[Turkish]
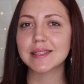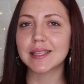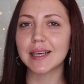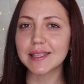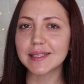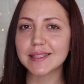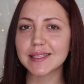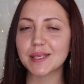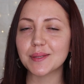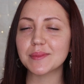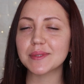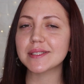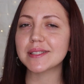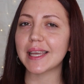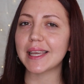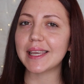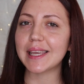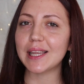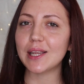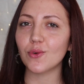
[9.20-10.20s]
saçlarımın
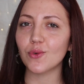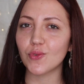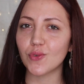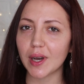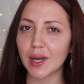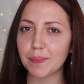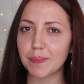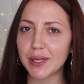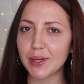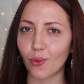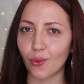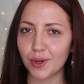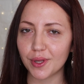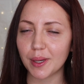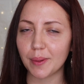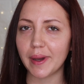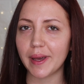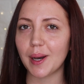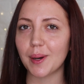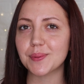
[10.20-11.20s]
rengiyle ufak bir
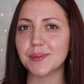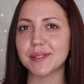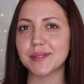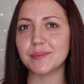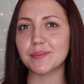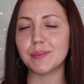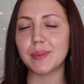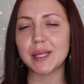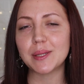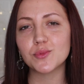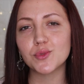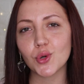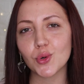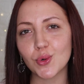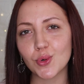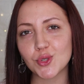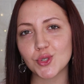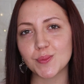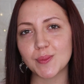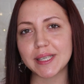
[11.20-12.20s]
oynama yaptım. Benim
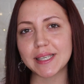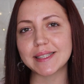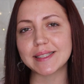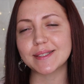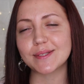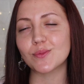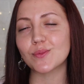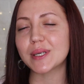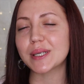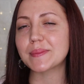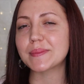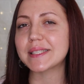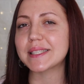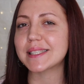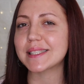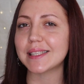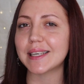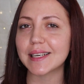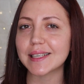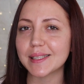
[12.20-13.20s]
çok hoşuma gitti. Umarım
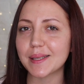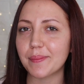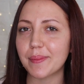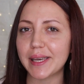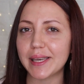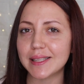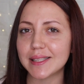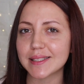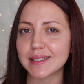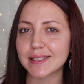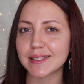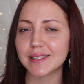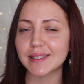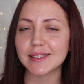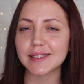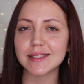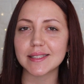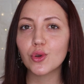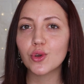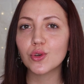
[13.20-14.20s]
sizler de
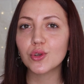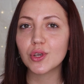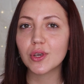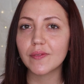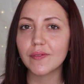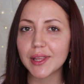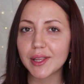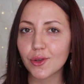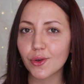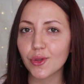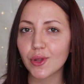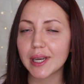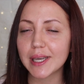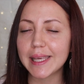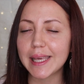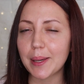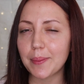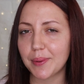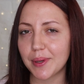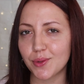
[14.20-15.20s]
beğenirsiniz. Bugünkü videoda
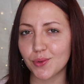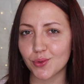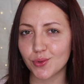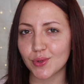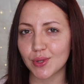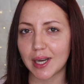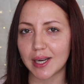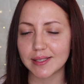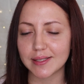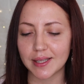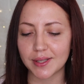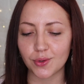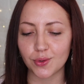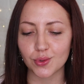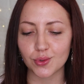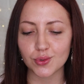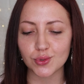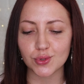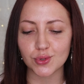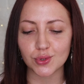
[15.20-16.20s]
yepyeni ürünler
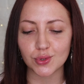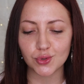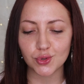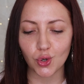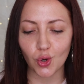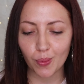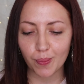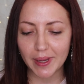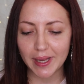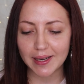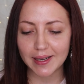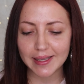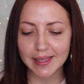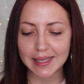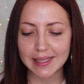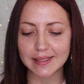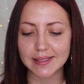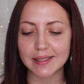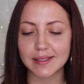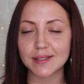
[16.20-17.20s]
deniyoruz. Çok
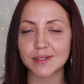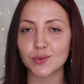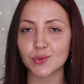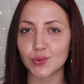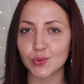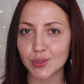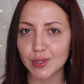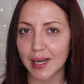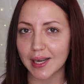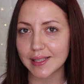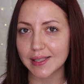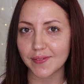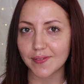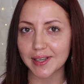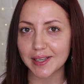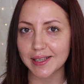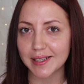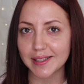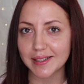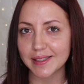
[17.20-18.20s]
merak ettiğiniz ürünler de
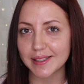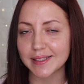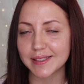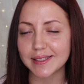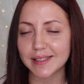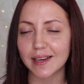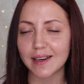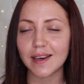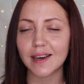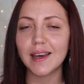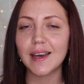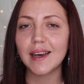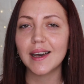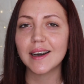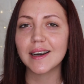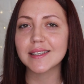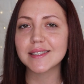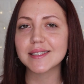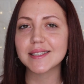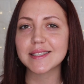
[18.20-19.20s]
var aralarında.
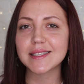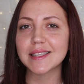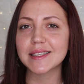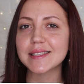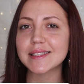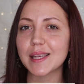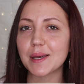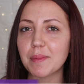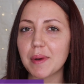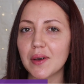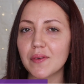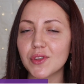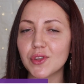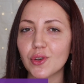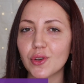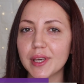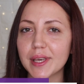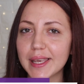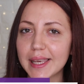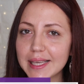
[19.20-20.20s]
Hazırsanız hemen
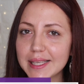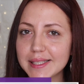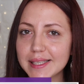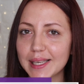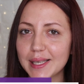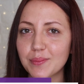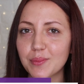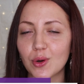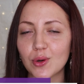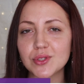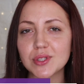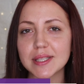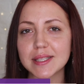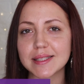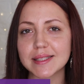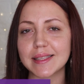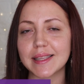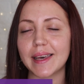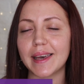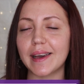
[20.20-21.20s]
videoya geçelim.
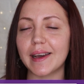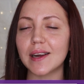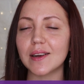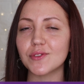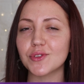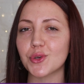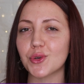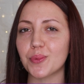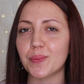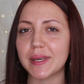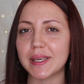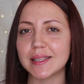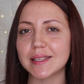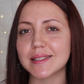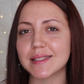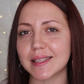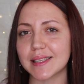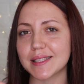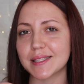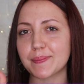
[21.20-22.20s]
Öncesinde eğer videoyu
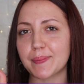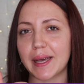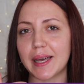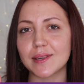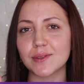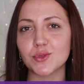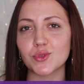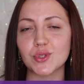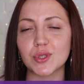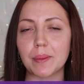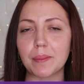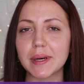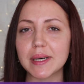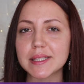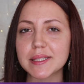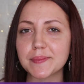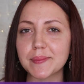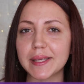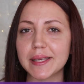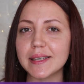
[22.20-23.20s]
beğenirseniz beğen tuşuna
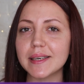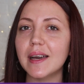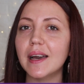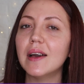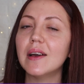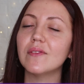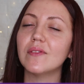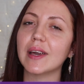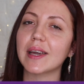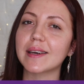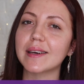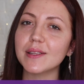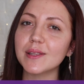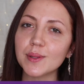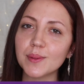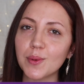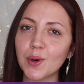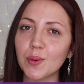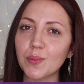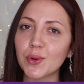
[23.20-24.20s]
basmayı ve
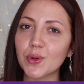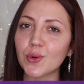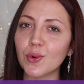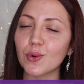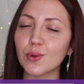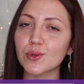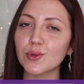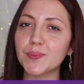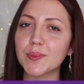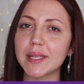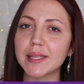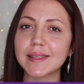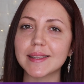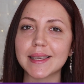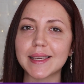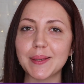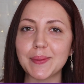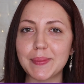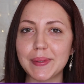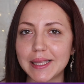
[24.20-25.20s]
kanalıma abone olup
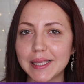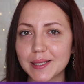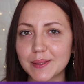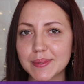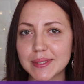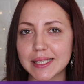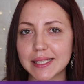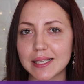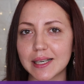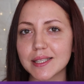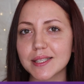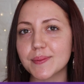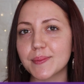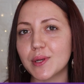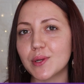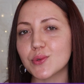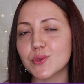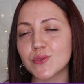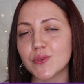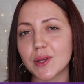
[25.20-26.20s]
yanındaki bildirim zilini
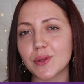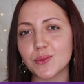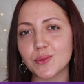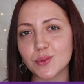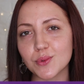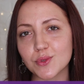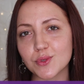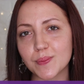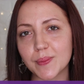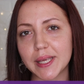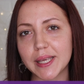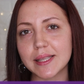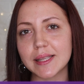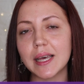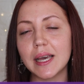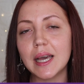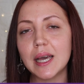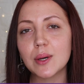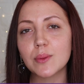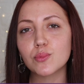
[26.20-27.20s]
açmayı lütfen
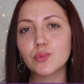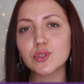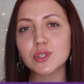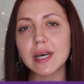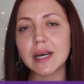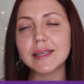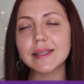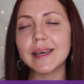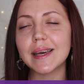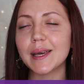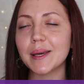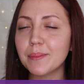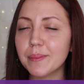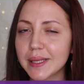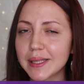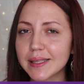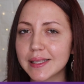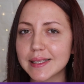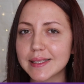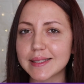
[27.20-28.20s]
unutmayın. Bu sayede hem
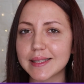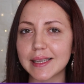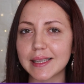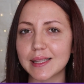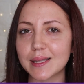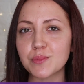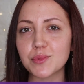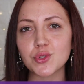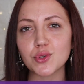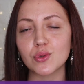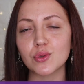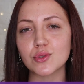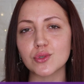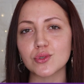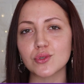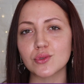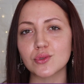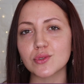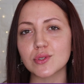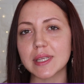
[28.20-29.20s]
beni desteklemiş
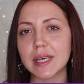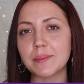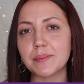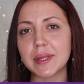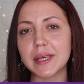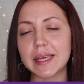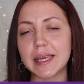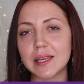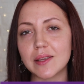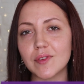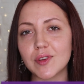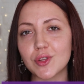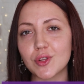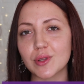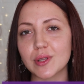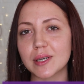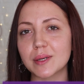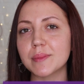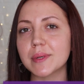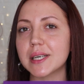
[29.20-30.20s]
olursunuz hem de yeni
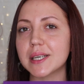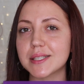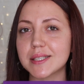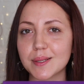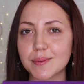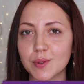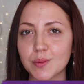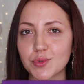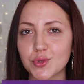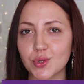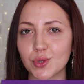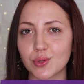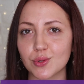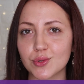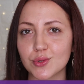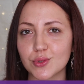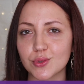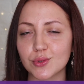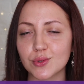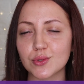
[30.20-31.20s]
videolarımı umarım kaçırmamış
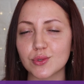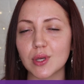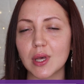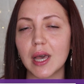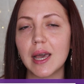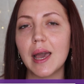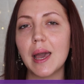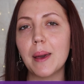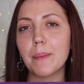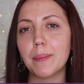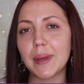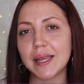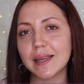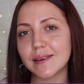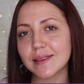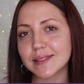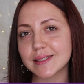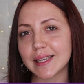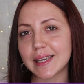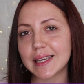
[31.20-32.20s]
olursunuz.
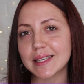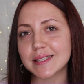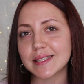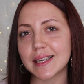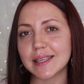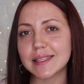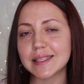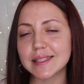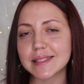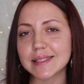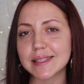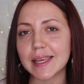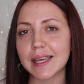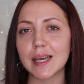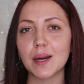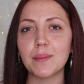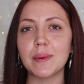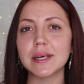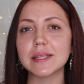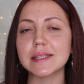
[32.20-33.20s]
Beni altta geçen
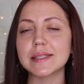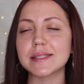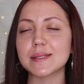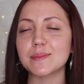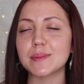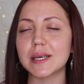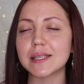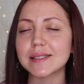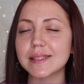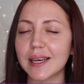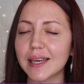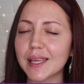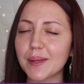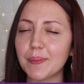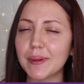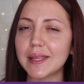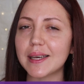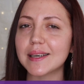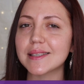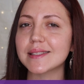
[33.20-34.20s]
Instagram adresinden
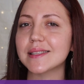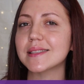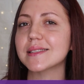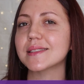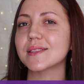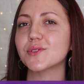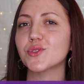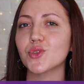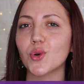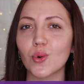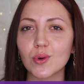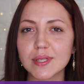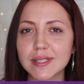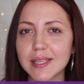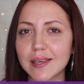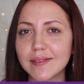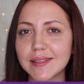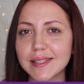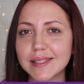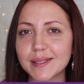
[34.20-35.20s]
takip ederseniz de çok
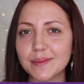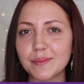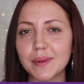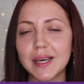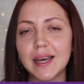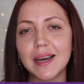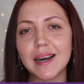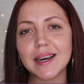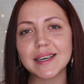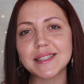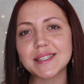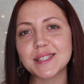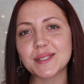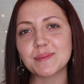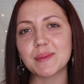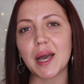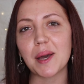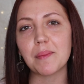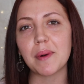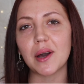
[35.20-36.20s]
sevinirim. Hadi
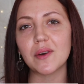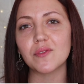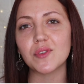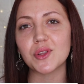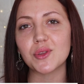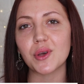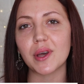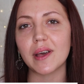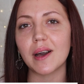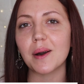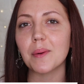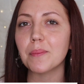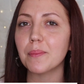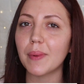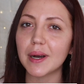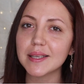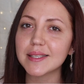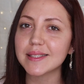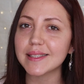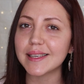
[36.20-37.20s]
şimdi hemen videoya
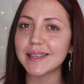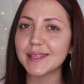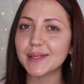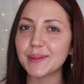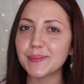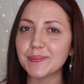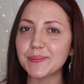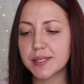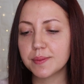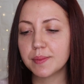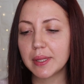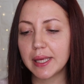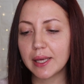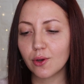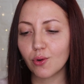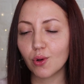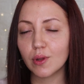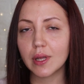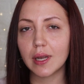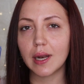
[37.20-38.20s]
başlayalım. Şimdi
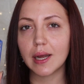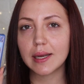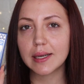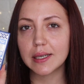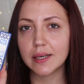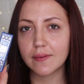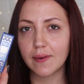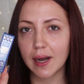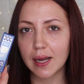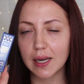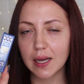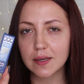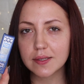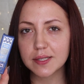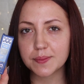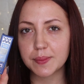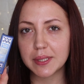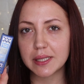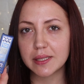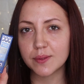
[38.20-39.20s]
ilk olarak Rival
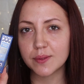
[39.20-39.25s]
Loves